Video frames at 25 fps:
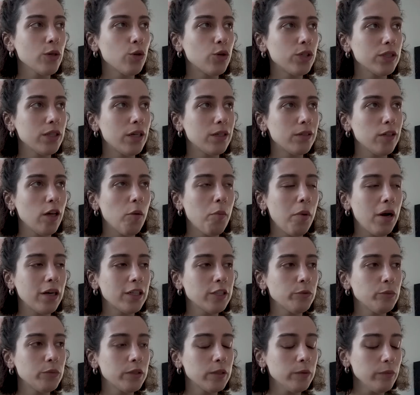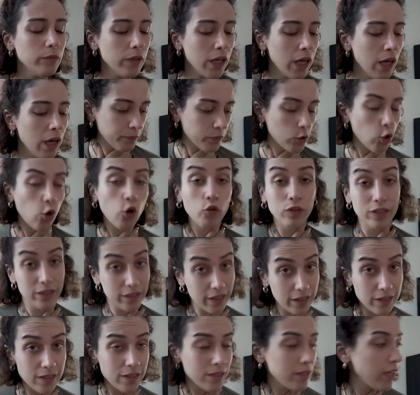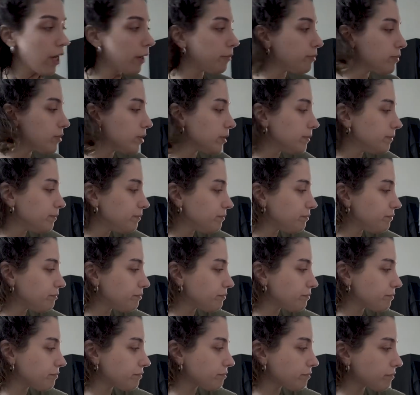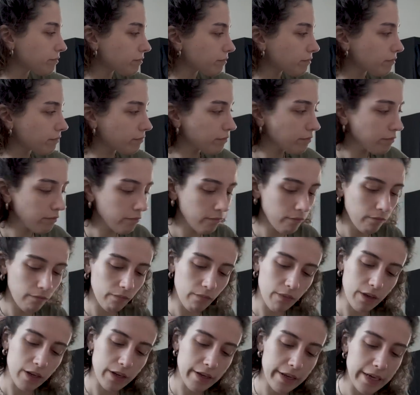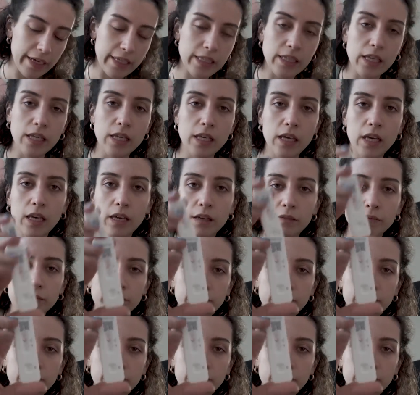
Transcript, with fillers: O kadar da abartmadım. Covid testi yaptım. Neyse ki